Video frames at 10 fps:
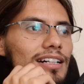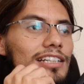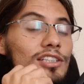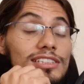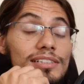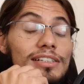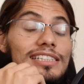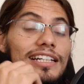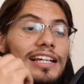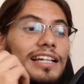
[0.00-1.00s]
Entonces, si va a
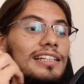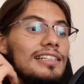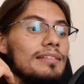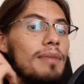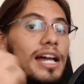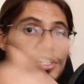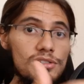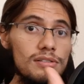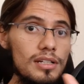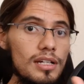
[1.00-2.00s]
ser en
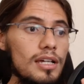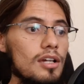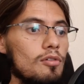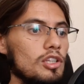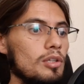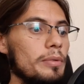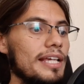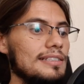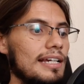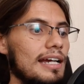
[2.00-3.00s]
mayo, cuando voy
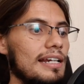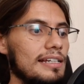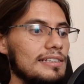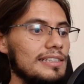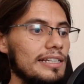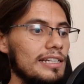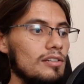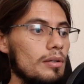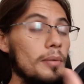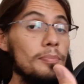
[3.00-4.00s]
a sacar este
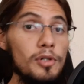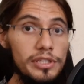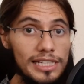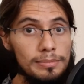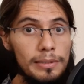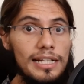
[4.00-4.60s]
nuevo podcast, van a